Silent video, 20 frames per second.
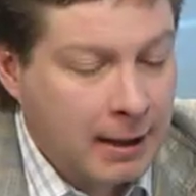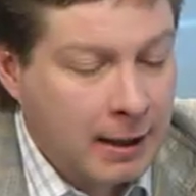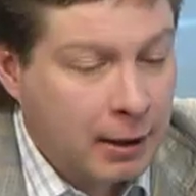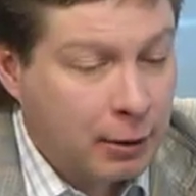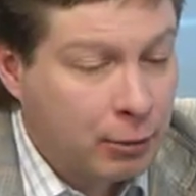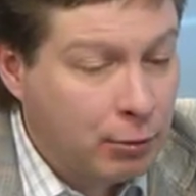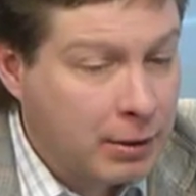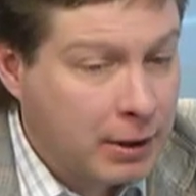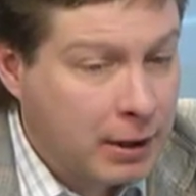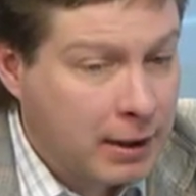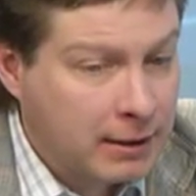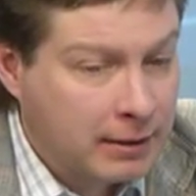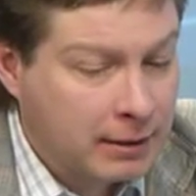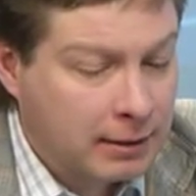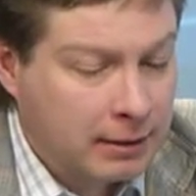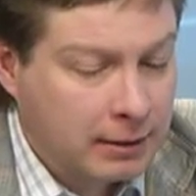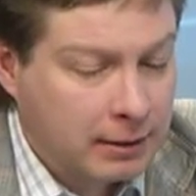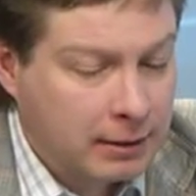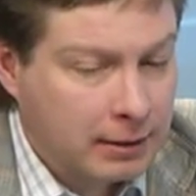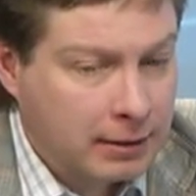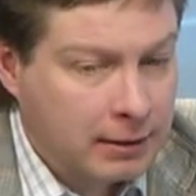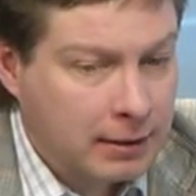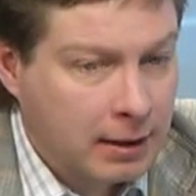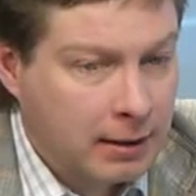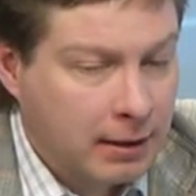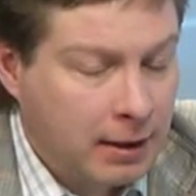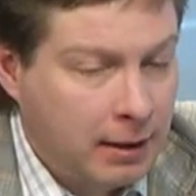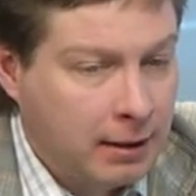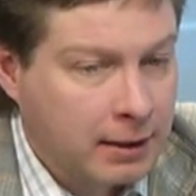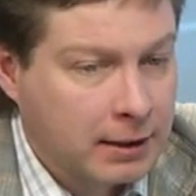Люди разных
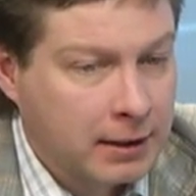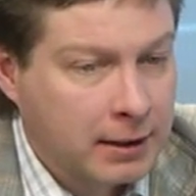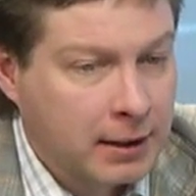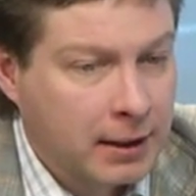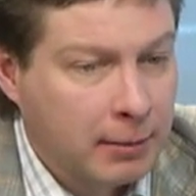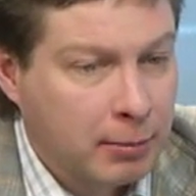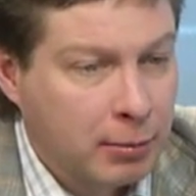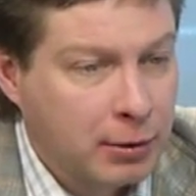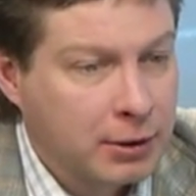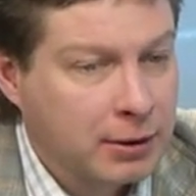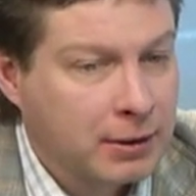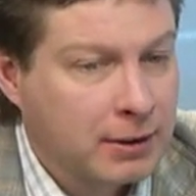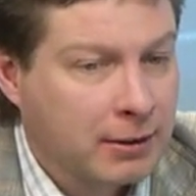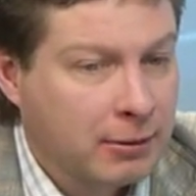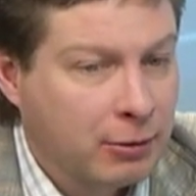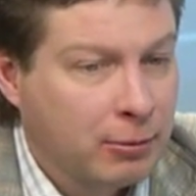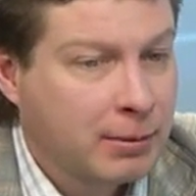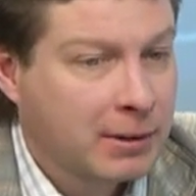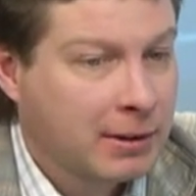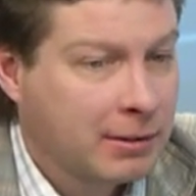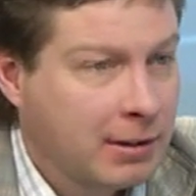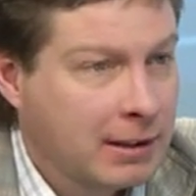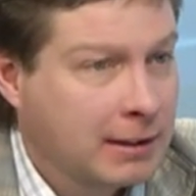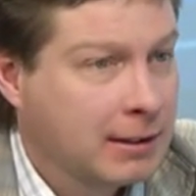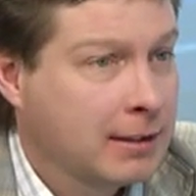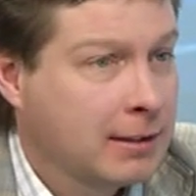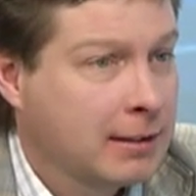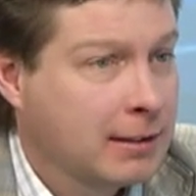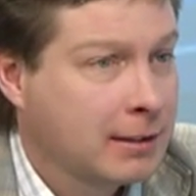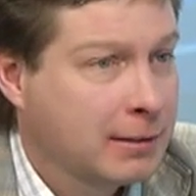национальностей обычно любят
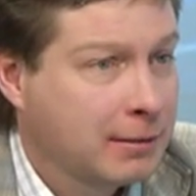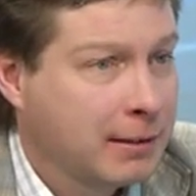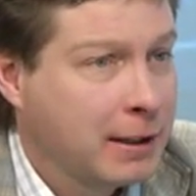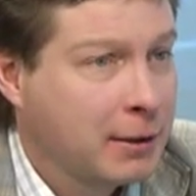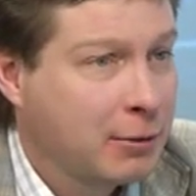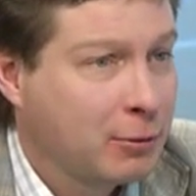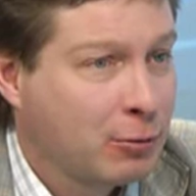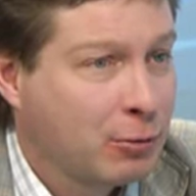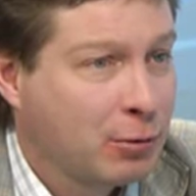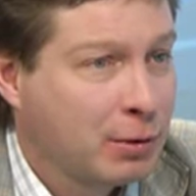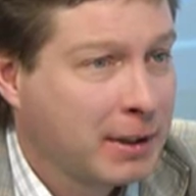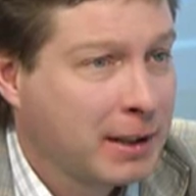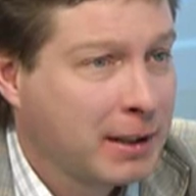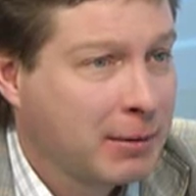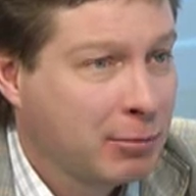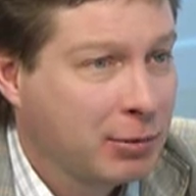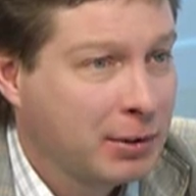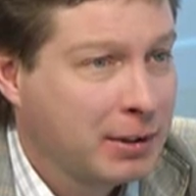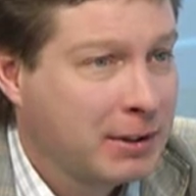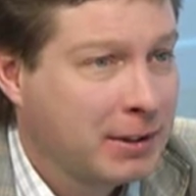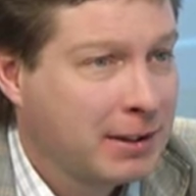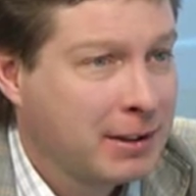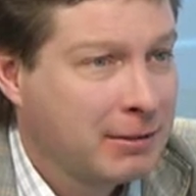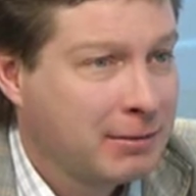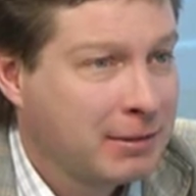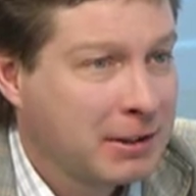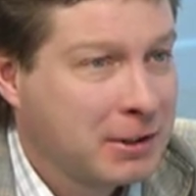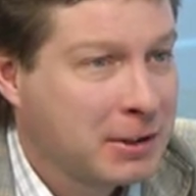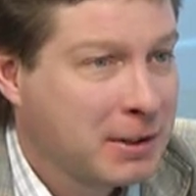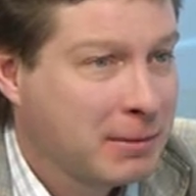хвастаться своей кухней. Будете ли
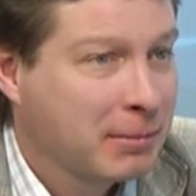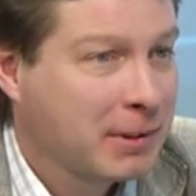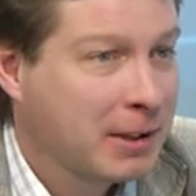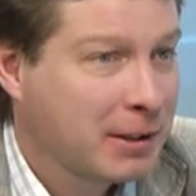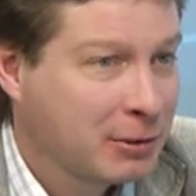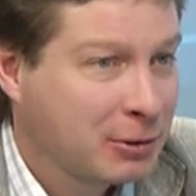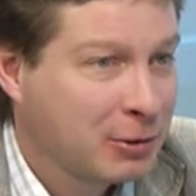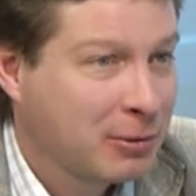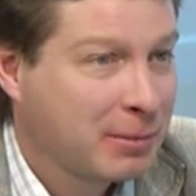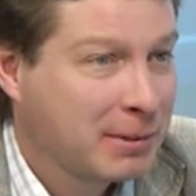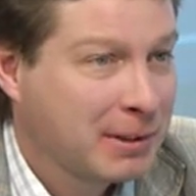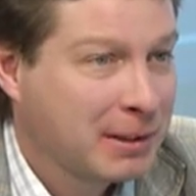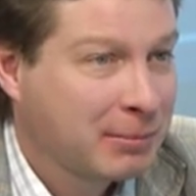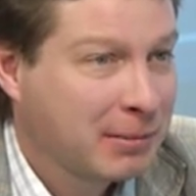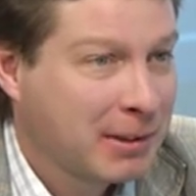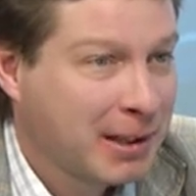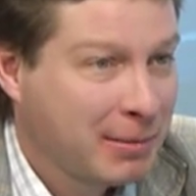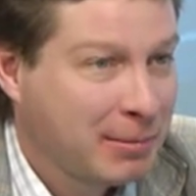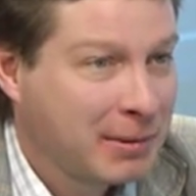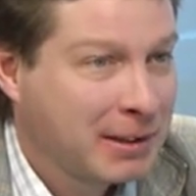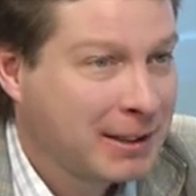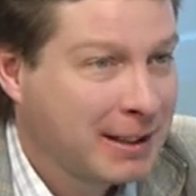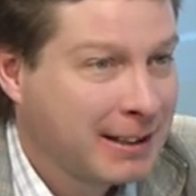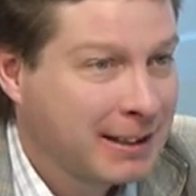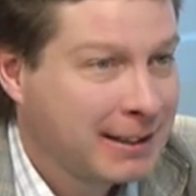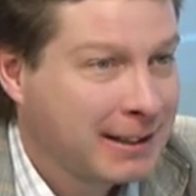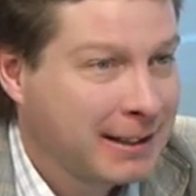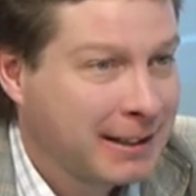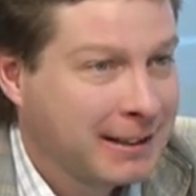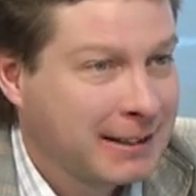вы чем-то особенным кормить
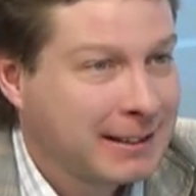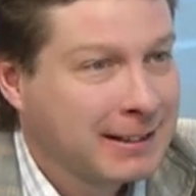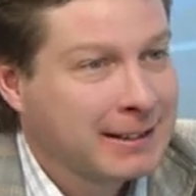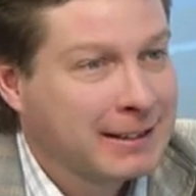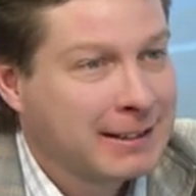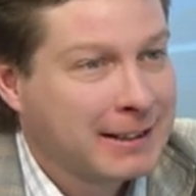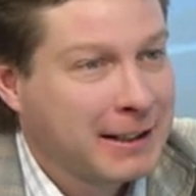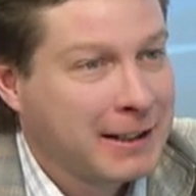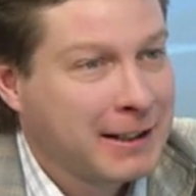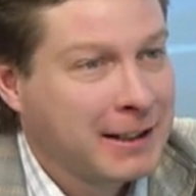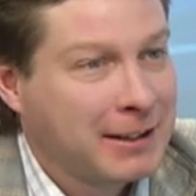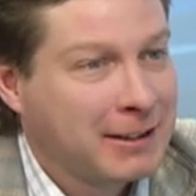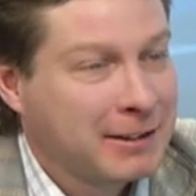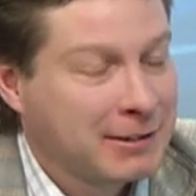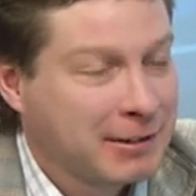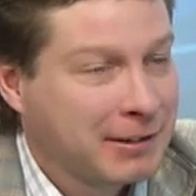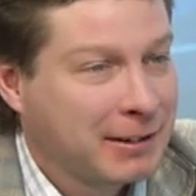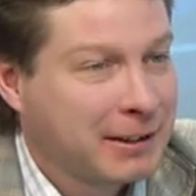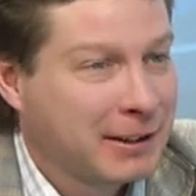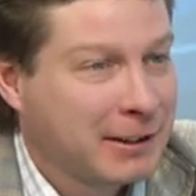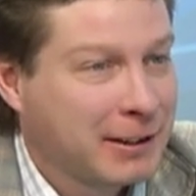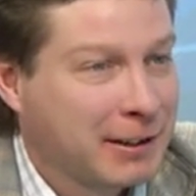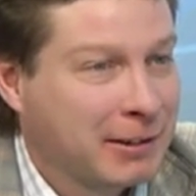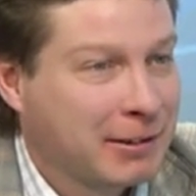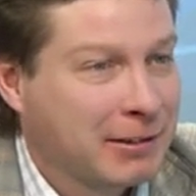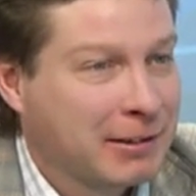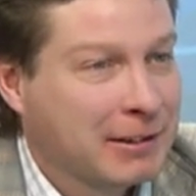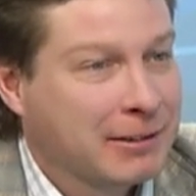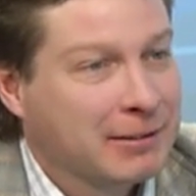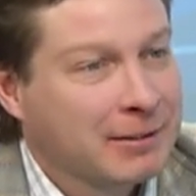гостей Карелии из других
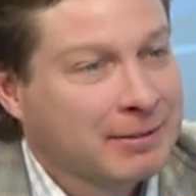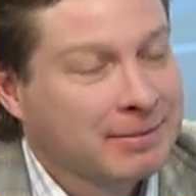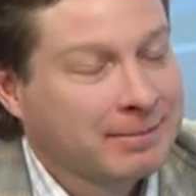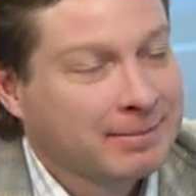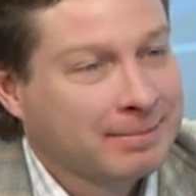регионов?